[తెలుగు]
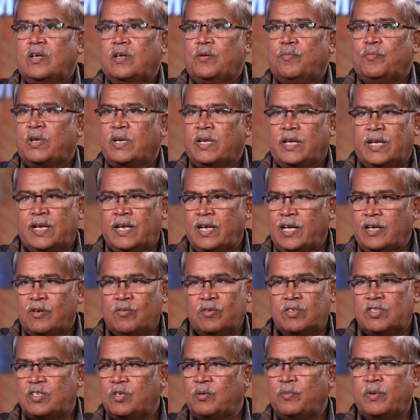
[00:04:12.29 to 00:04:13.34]
మన ఏ లాంగ్వేజ్
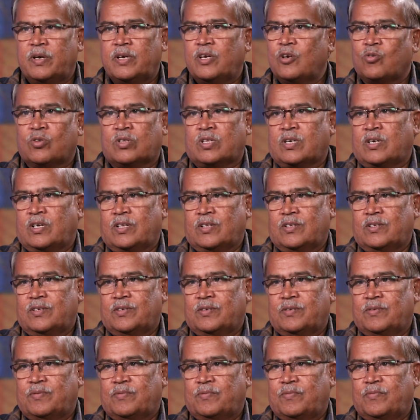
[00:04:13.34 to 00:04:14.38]
సినిమాకి కొత్త కాదు
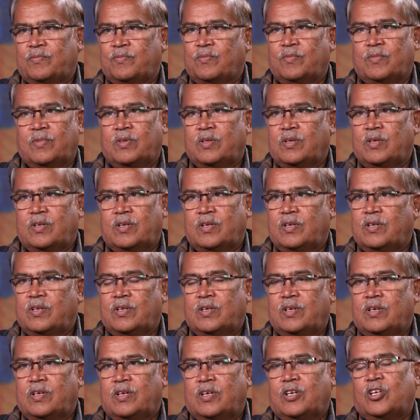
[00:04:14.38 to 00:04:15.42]
అవును
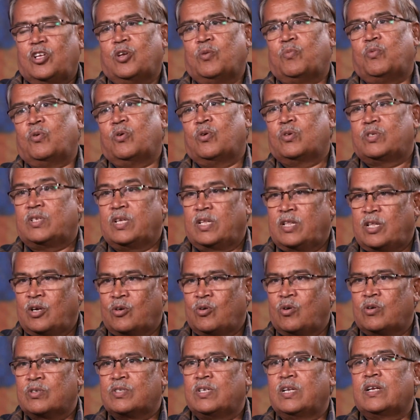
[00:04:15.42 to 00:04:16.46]
ఎప్పుడో
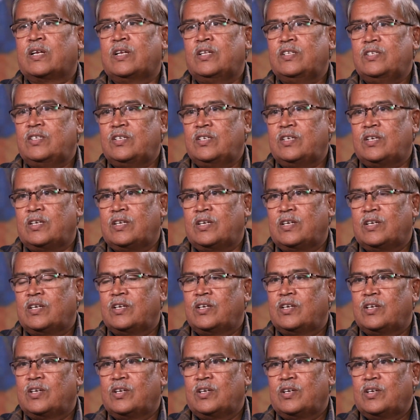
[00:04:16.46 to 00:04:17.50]
సీతాకోక చిలుక నుంచి
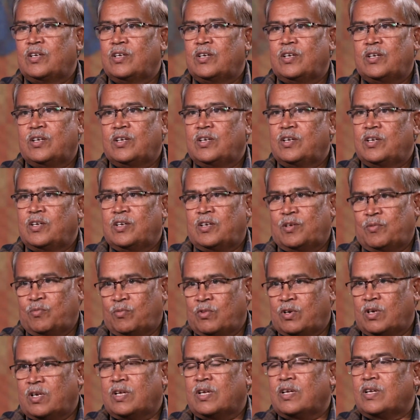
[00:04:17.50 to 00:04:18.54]
అవును
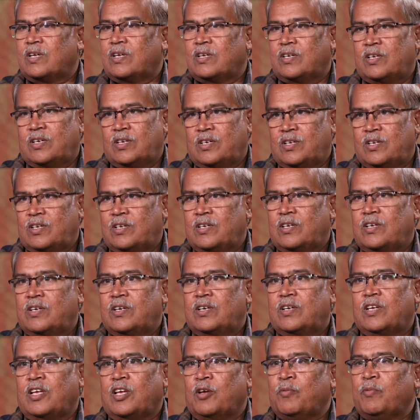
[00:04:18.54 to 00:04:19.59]
మొన్న
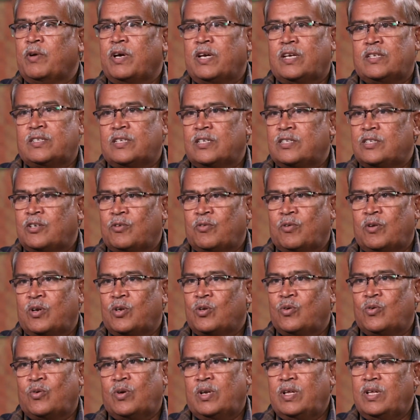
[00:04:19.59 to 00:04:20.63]
హిమాయ చేసే వరకు
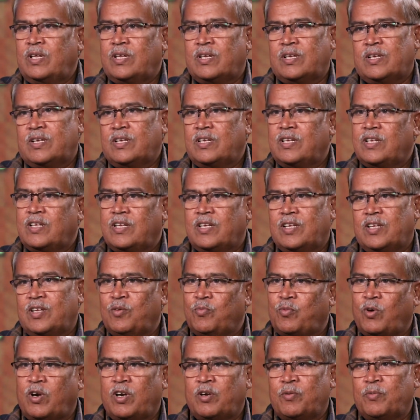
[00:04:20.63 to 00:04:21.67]
కూడా అవును ఈ
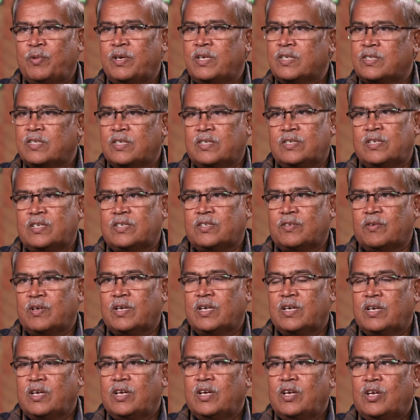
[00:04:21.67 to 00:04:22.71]
పాయింట్ మీద డిస్కస్ చేసింది
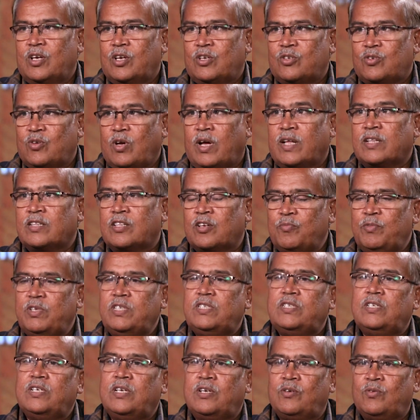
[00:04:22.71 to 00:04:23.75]
అవును సో అంతకు
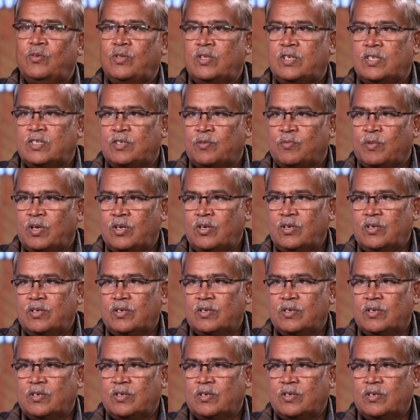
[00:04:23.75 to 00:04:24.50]
మించి ఏముంది సినిమాలో